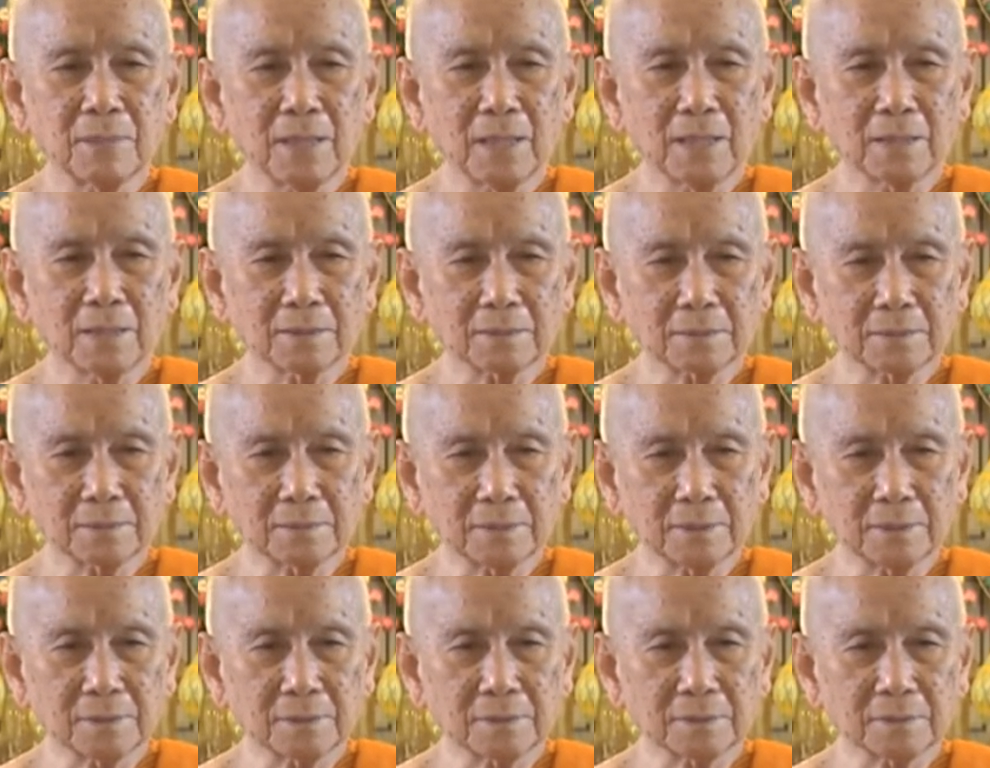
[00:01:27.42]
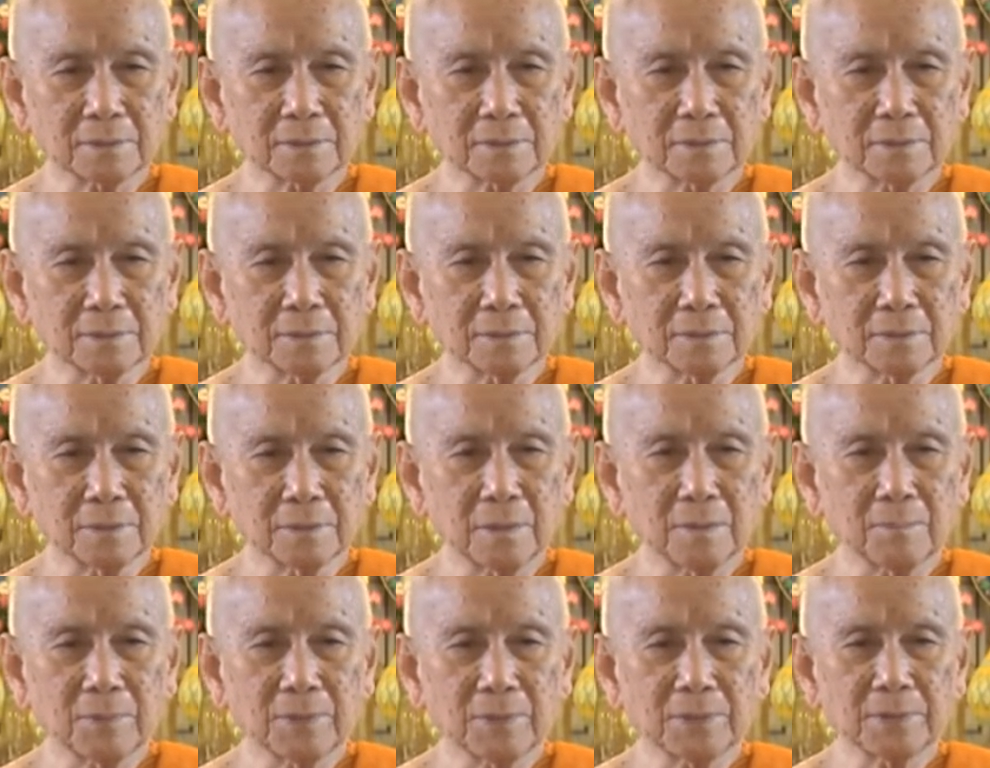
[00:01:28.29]
บางเรื่อง
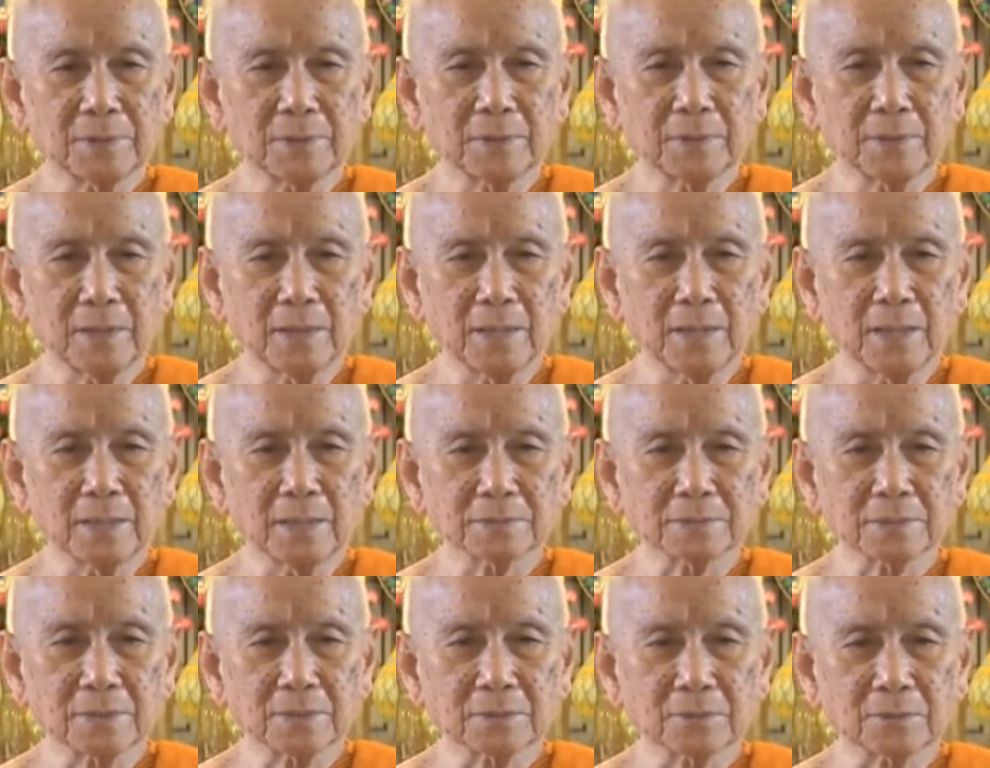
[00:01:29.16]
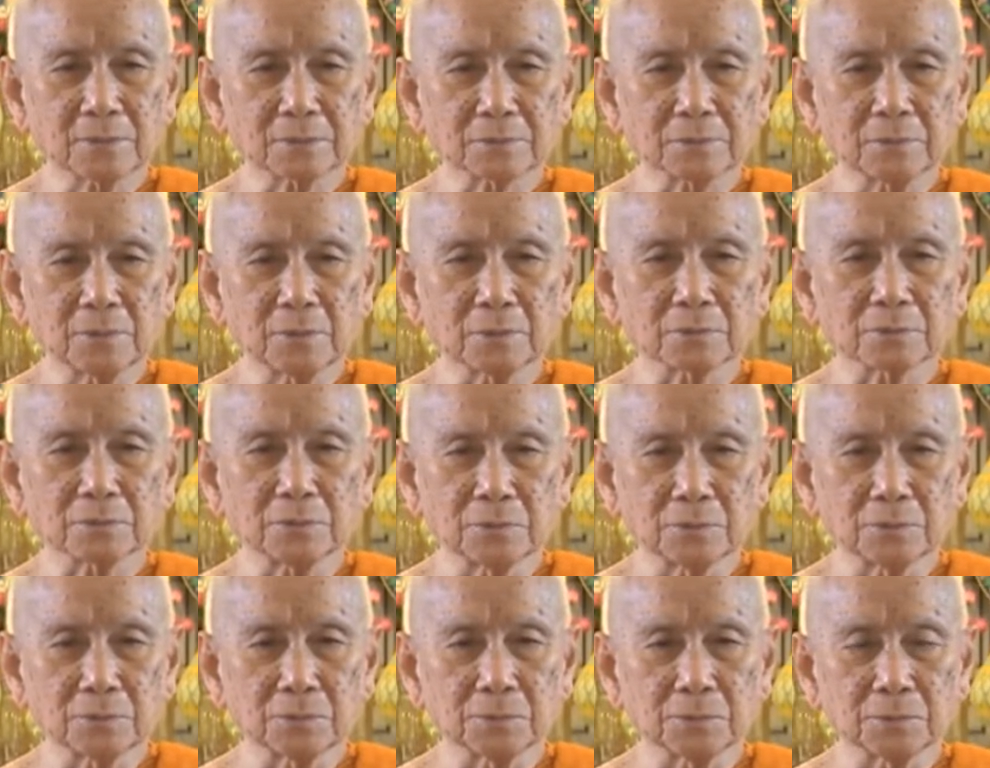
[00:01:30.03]
ก็เป็นที่น่าสลดหด
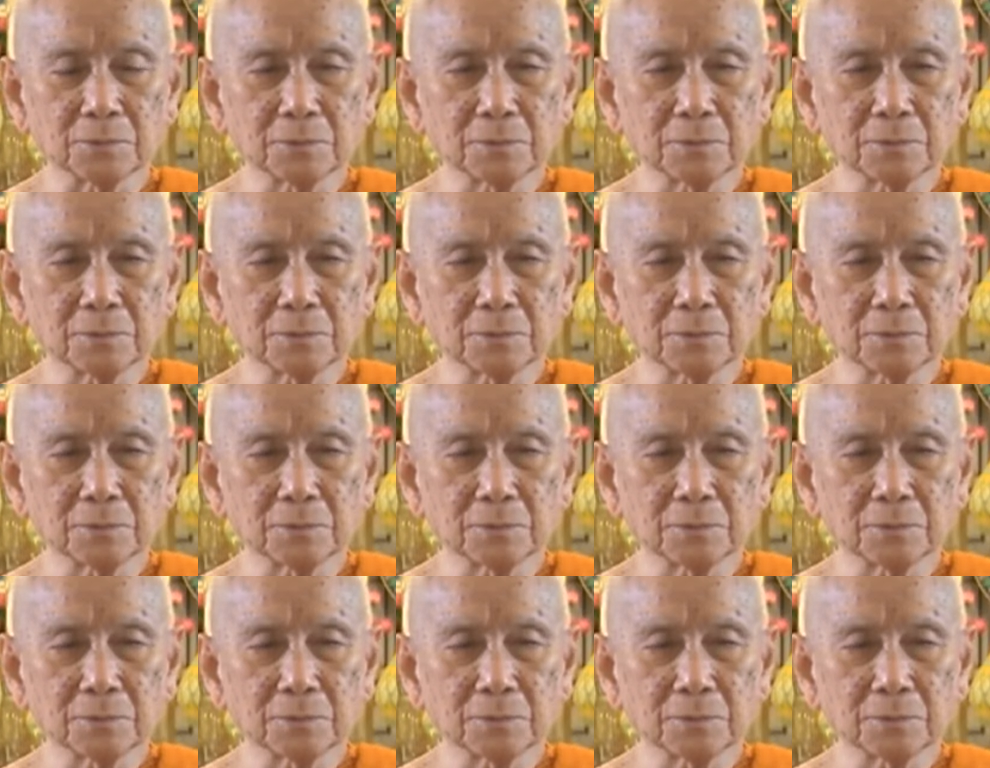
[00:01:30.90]
หู่